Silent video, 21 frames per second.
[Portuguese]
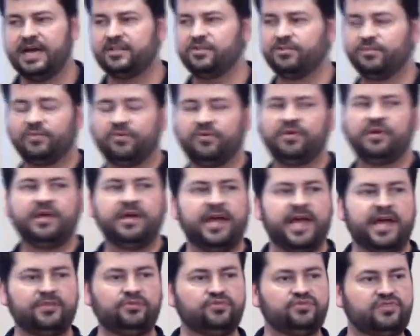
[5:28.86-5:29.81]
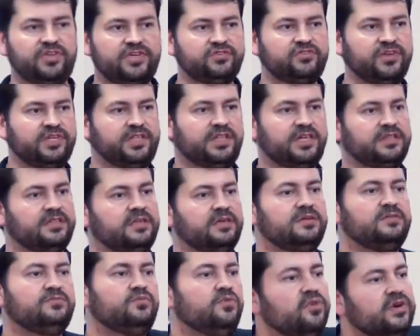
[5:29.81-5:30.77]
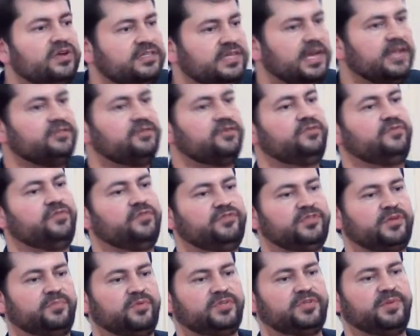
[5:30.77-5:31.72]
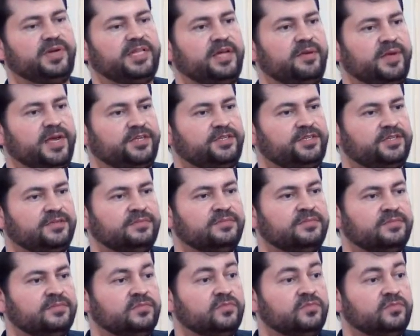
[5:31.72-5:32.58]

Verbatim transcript: átomo é em 282 eletronvolts aproximadamente,